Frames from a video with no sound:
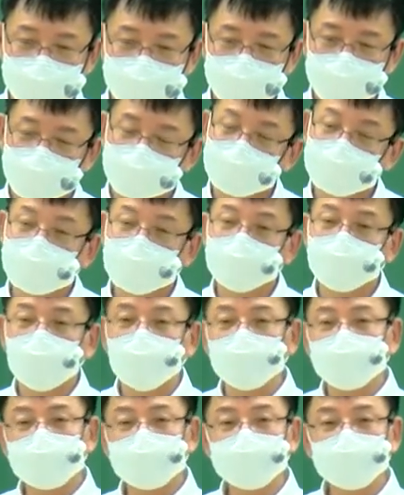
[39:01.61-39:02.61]
지금 제가
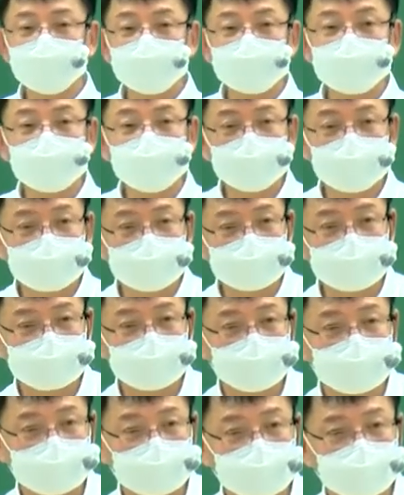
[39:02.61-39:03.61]
방금 전에 뭐라고
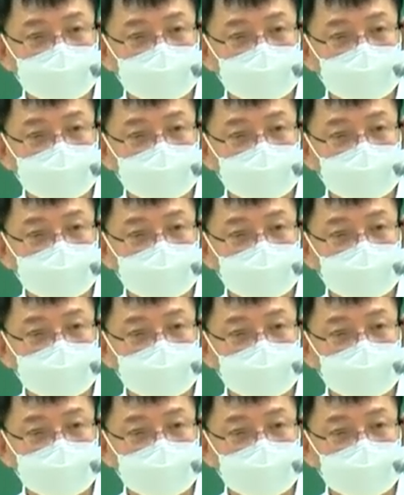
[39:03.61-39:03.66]
얘기했어요?